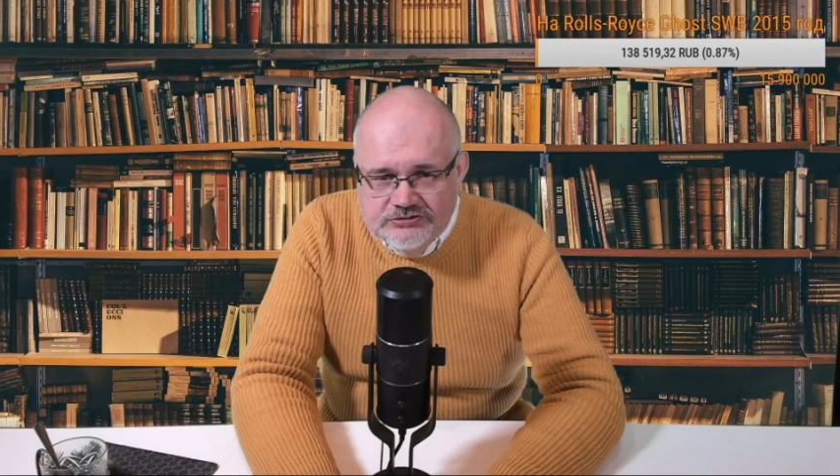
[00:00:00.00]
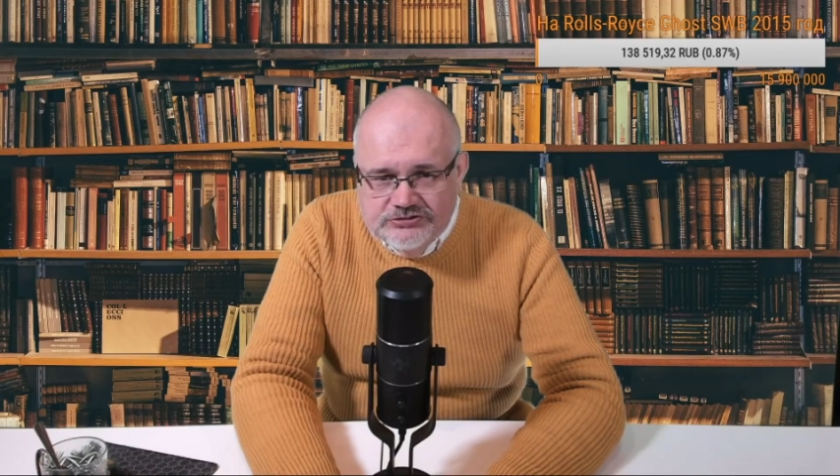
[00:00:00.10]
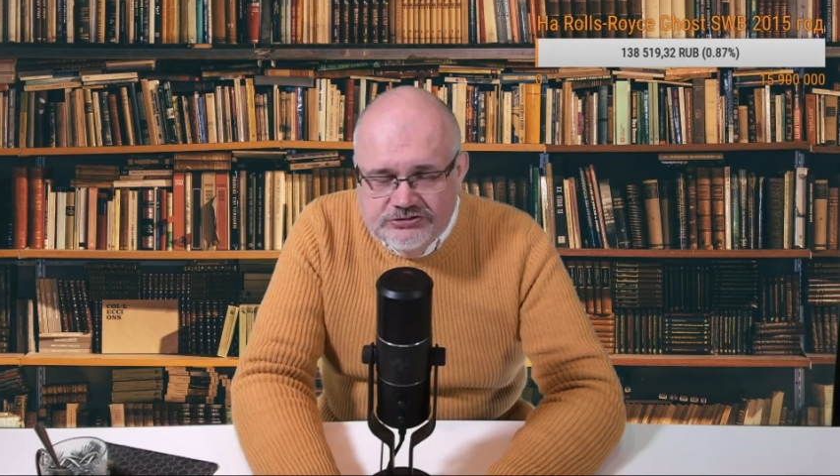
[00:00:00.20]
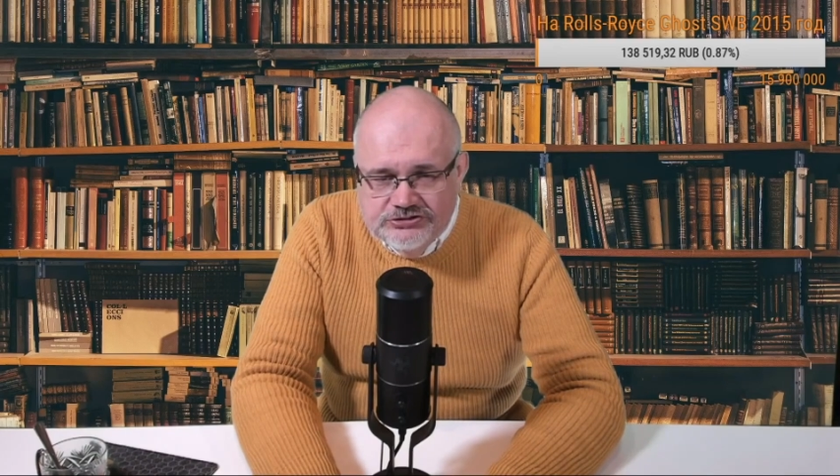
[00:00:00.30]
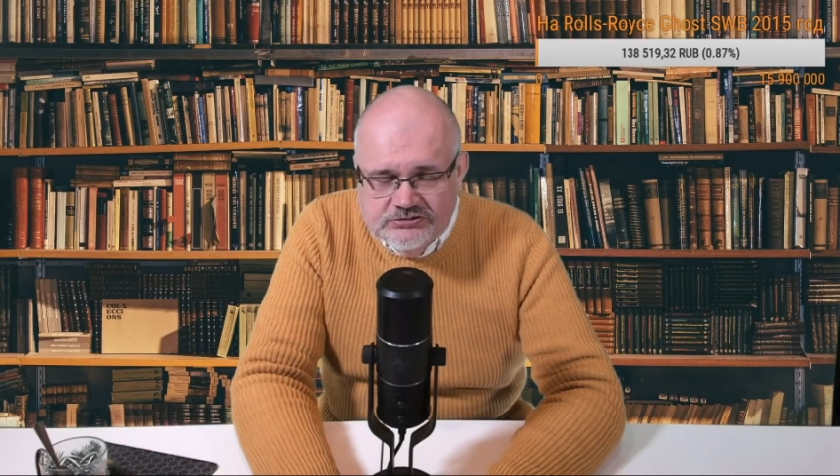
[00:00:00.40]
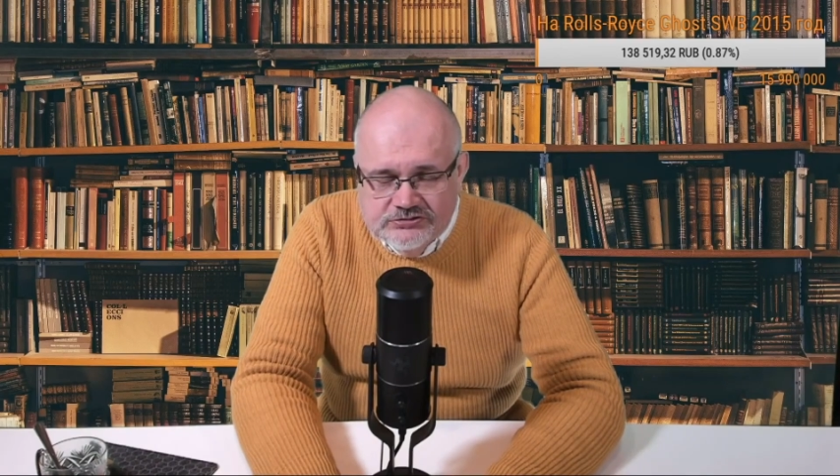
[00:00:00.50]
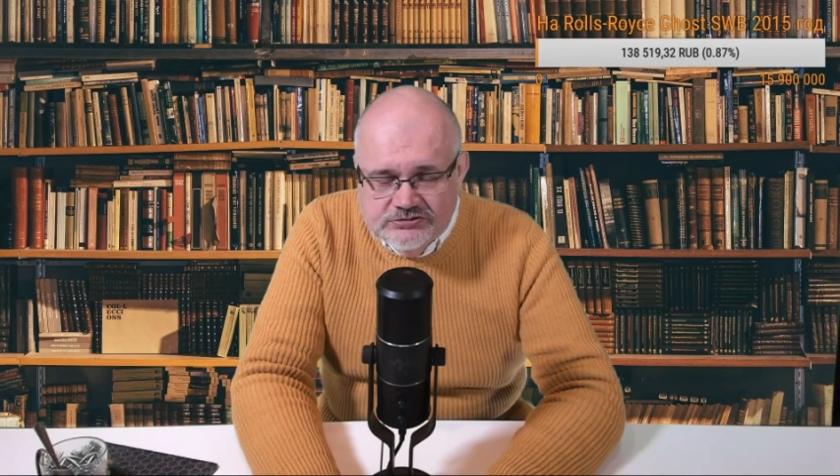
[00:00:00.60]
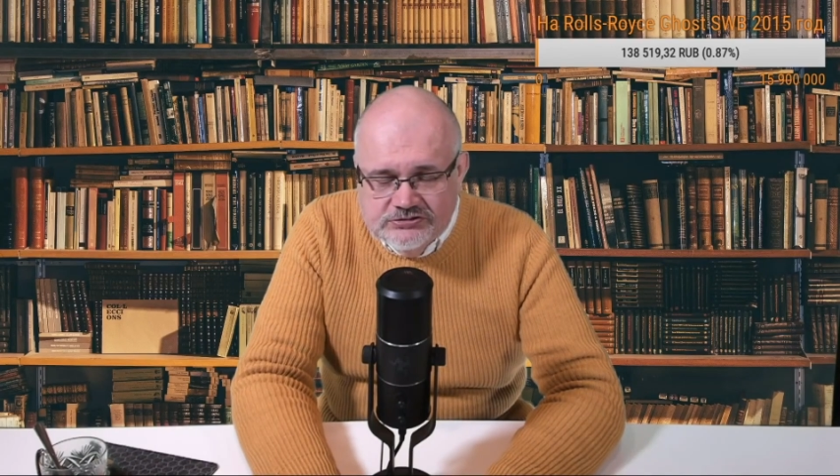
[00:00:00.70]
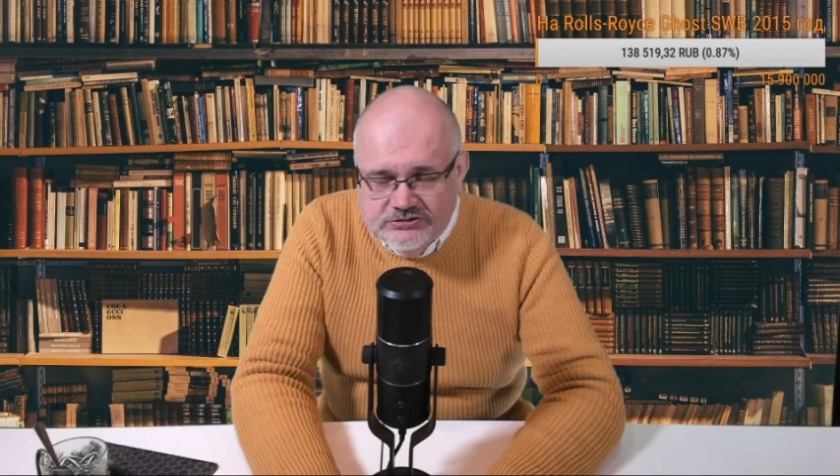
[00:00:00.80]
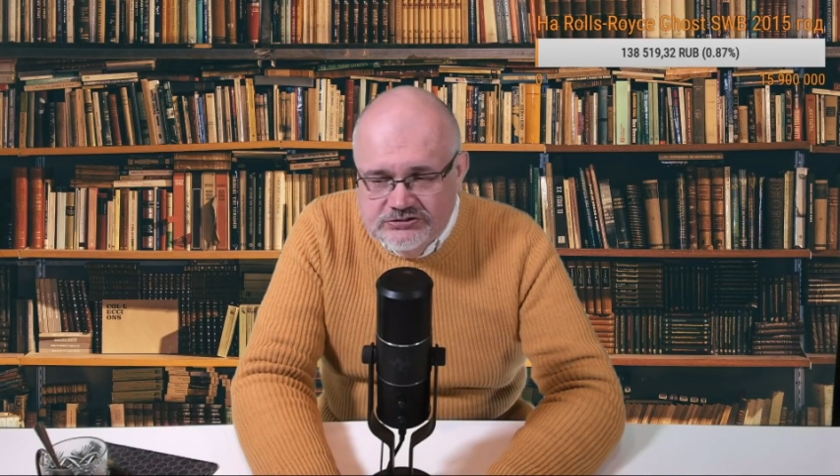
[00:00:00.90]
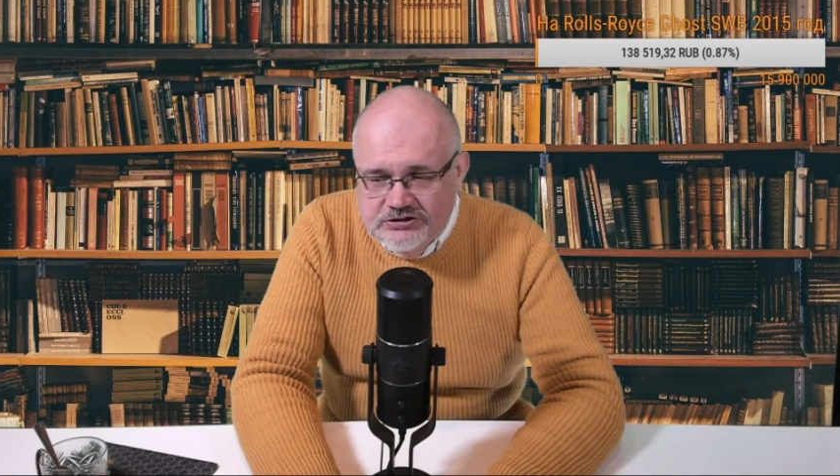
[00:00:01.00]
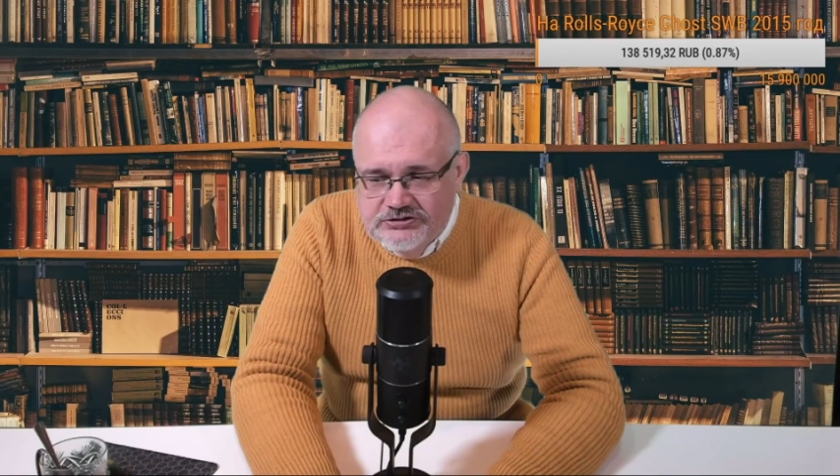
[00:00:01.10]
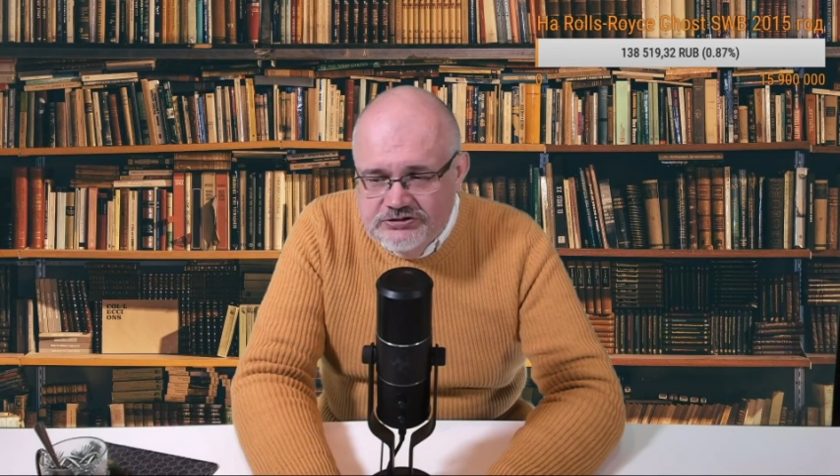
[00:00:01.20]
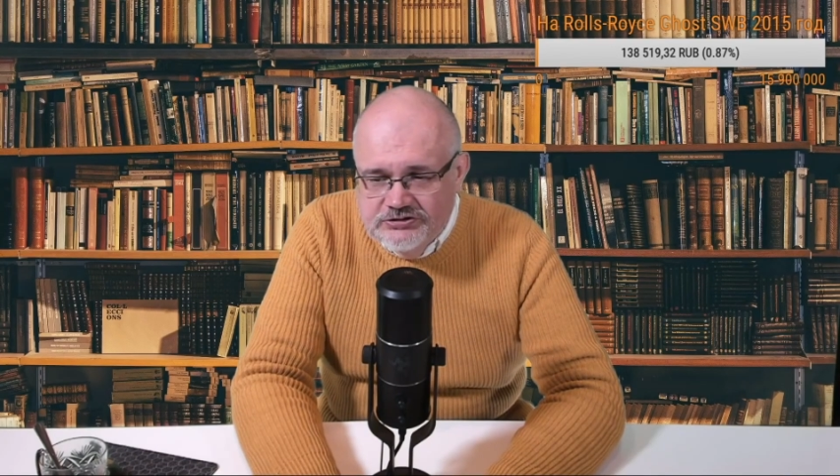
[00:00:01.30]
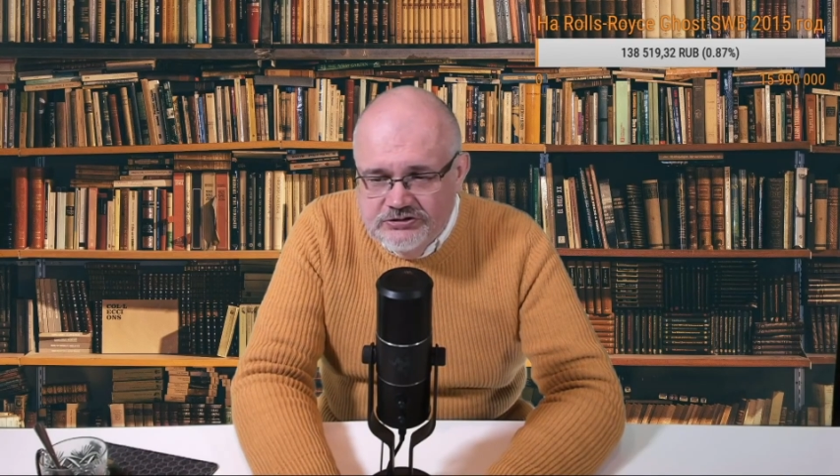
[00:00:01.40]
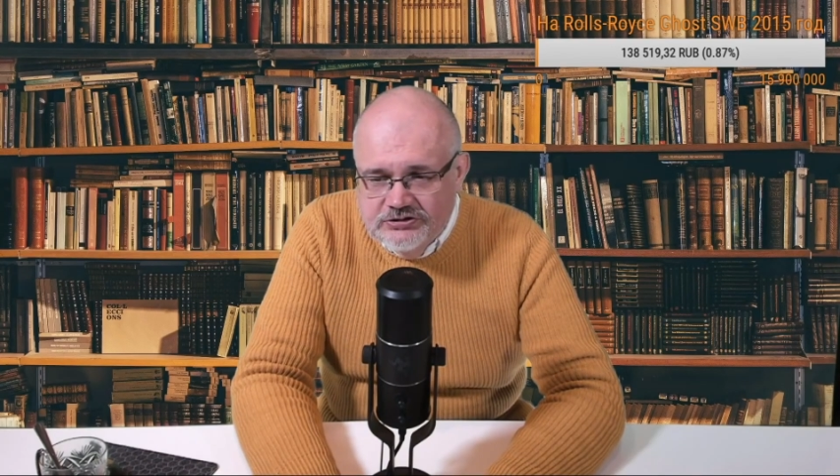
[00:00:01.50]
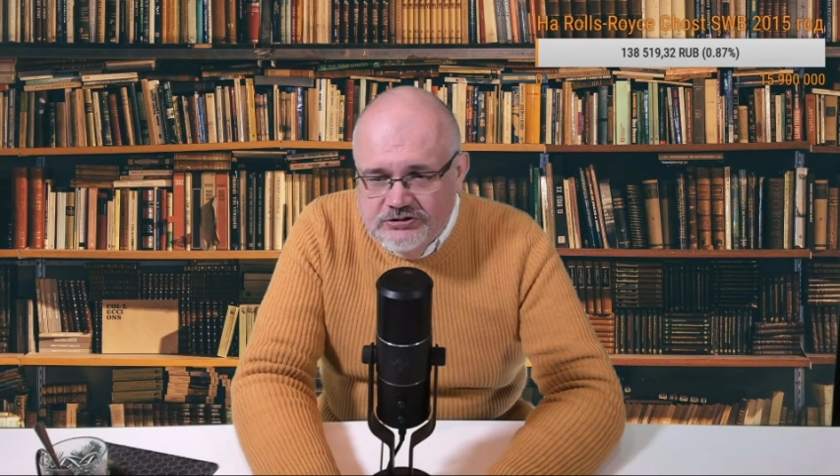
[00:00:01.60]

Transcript: идея создания